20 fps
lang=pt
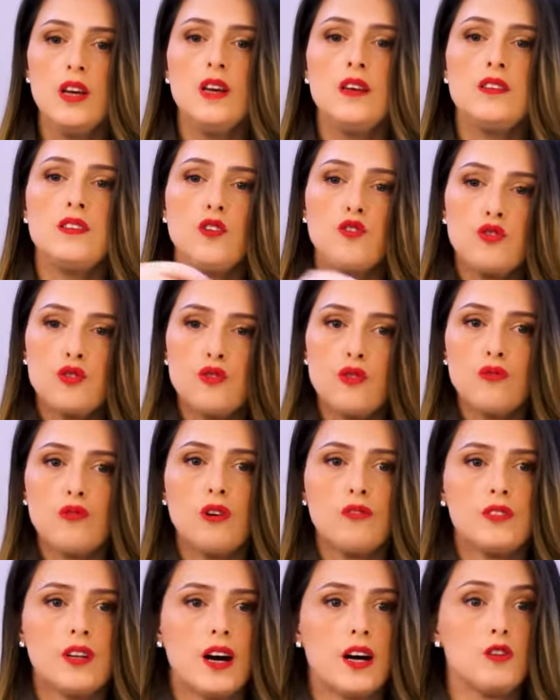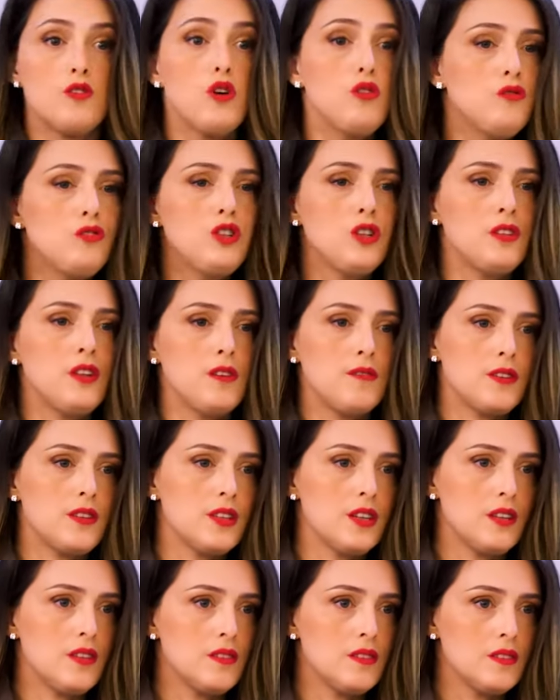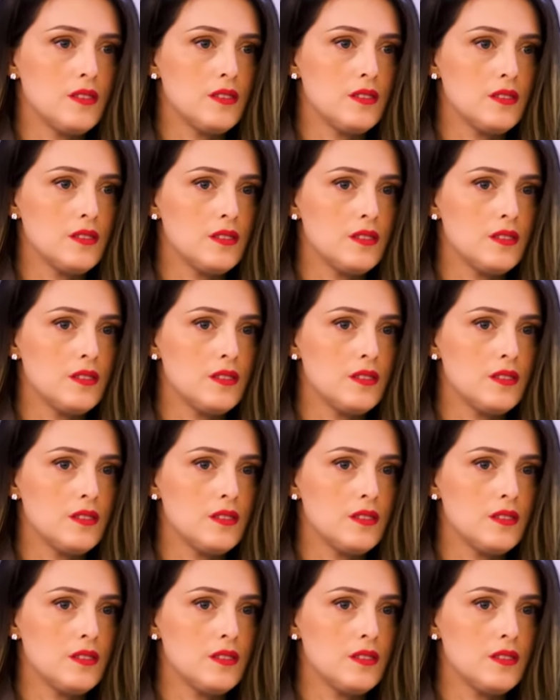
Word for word: se eu estou no altar. Todo dia eu tenho que fazer isso.